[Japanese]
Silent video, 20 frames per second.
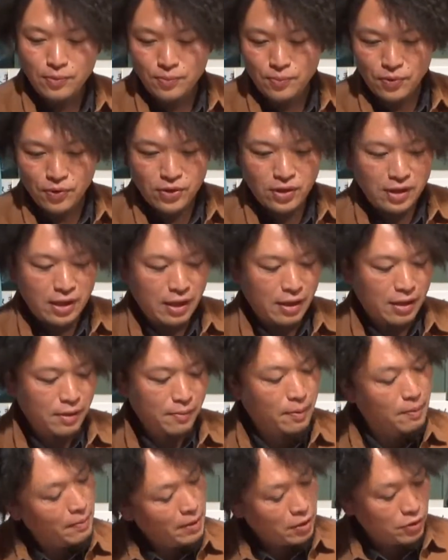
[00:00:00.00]
持ってで
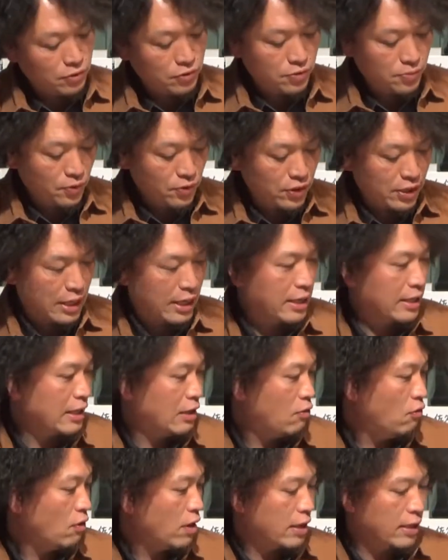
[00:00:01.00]
まあまあ余裕持ってやれ
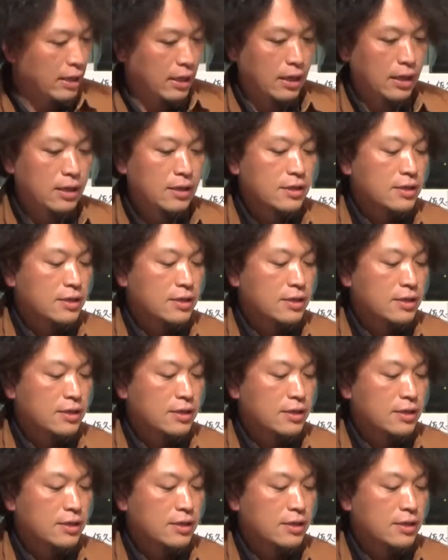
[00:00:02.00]
た方かな、